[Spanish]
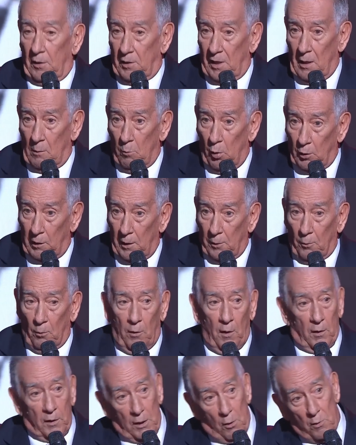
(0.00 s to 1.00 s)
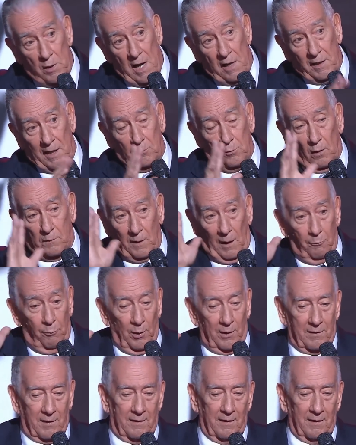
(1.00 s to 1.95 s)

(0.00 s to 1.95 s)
del bolero. Y es una anécdota, pues,